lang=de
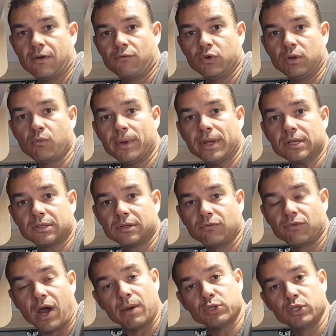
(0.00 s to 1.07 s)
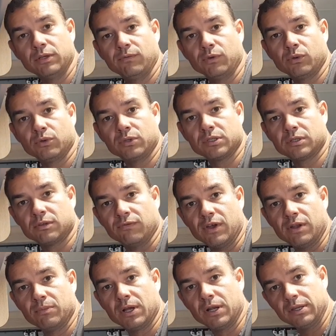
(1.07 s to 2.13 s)
Für den Moment verabschieden wir uns.
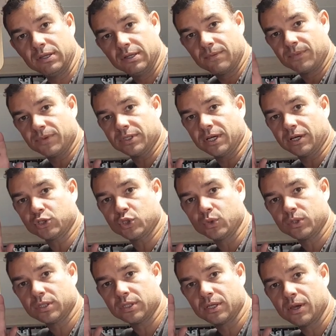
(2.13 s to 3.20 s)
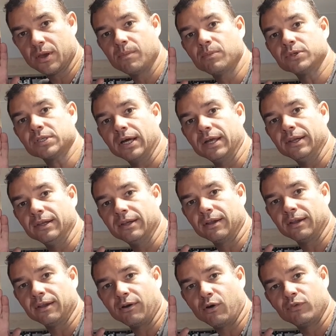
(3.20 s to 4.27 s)
Wenn Berlin sagt Tschüss, bis dann,
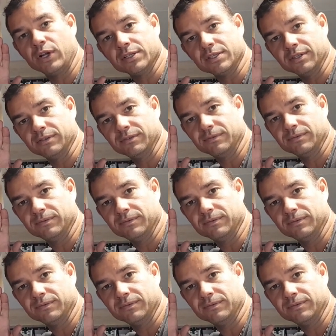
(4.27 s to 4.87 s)
auf Wiedersehen.